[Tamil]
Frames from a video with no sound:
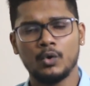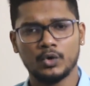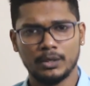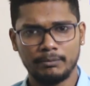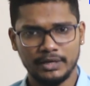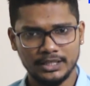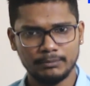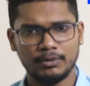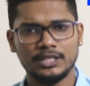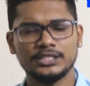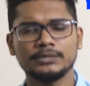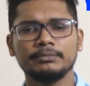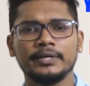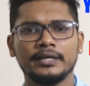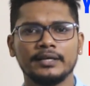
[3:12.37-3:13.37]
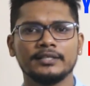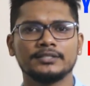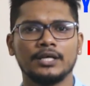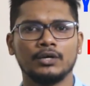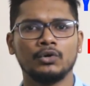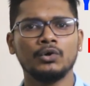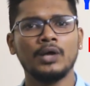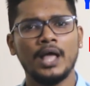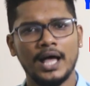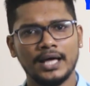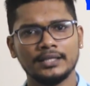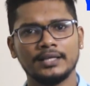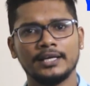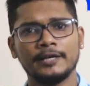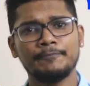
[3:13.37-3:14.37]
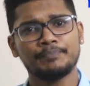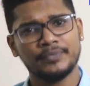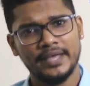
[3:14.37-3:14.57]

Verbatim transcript: உங்கள் மெட்டபாலிசம் இன்க்ரீஸ் ஆகும் அதனால